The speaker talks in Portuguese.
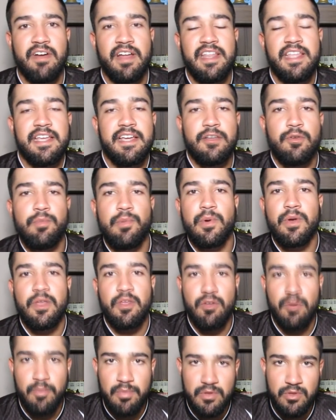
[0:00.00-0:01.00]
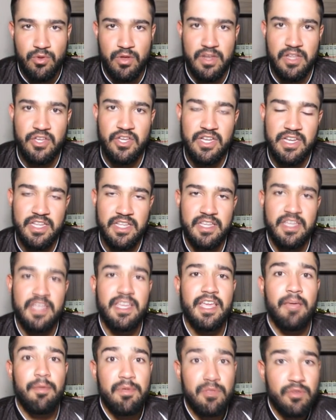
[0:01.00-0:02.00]
variando um pouquinho a bitola de linha. O
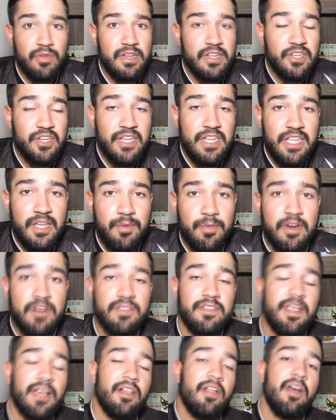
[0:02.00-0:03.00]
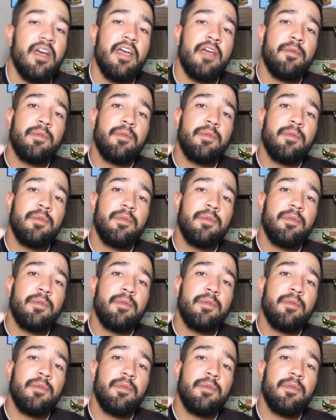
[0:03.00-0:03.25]
que é a bitola de linha, Marcelo?